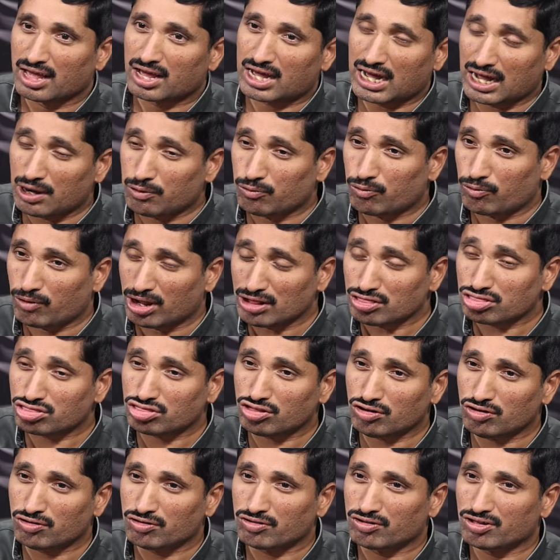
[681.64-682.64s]
కానీ
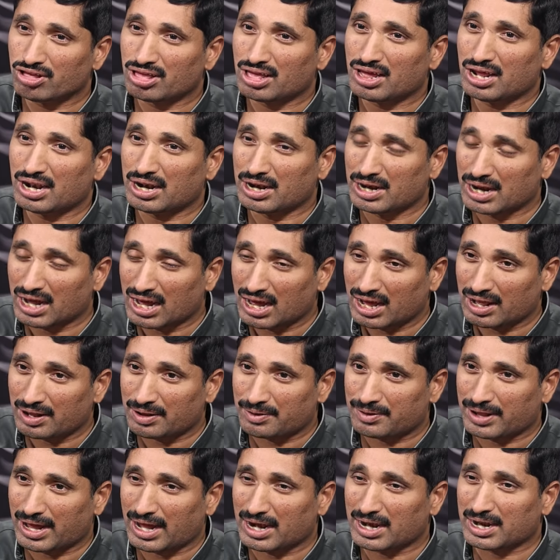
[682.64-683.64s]
వన్స్
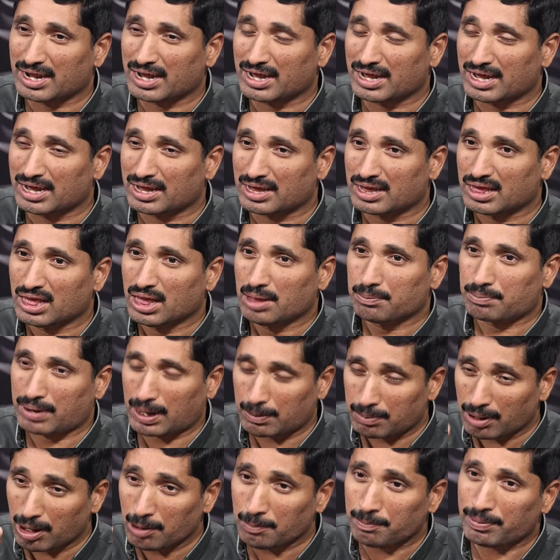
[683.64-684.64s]
దాని
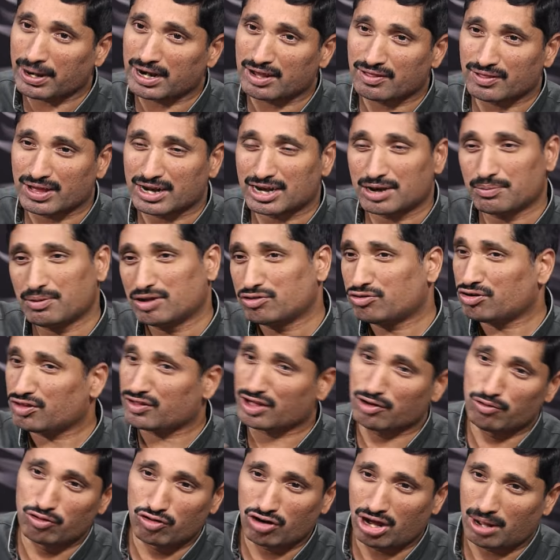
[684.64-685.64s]
ప్రభావం పడిందంటే మాత్రం
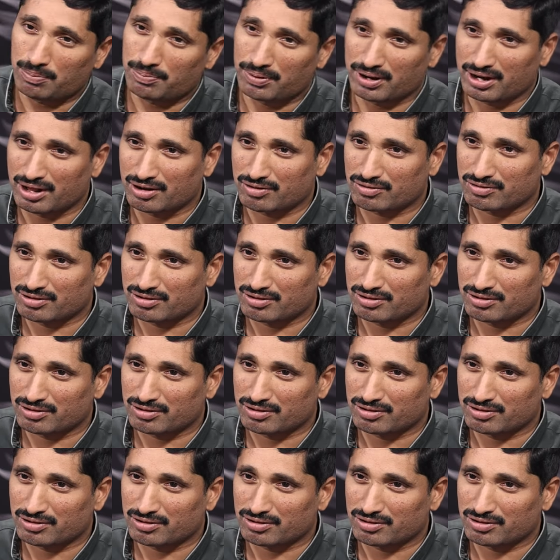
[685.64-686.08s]
అది ఎవరు ఆపలేదు